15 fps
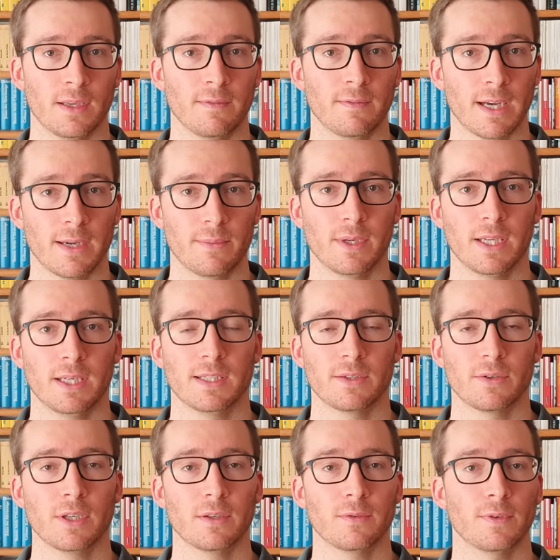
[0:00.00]
Wer einmal eine
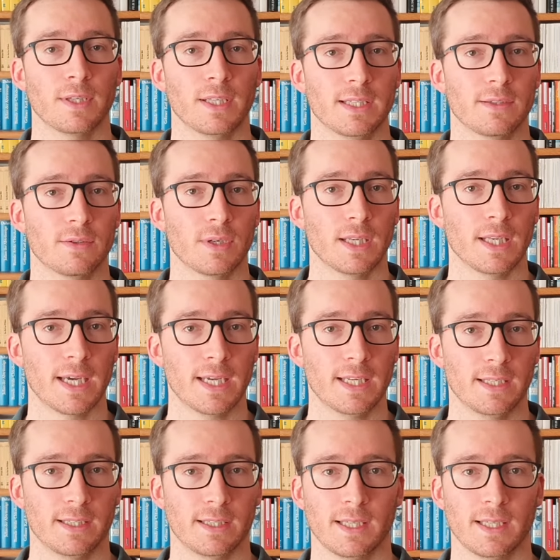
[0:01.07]
solche Verletzung erleidet,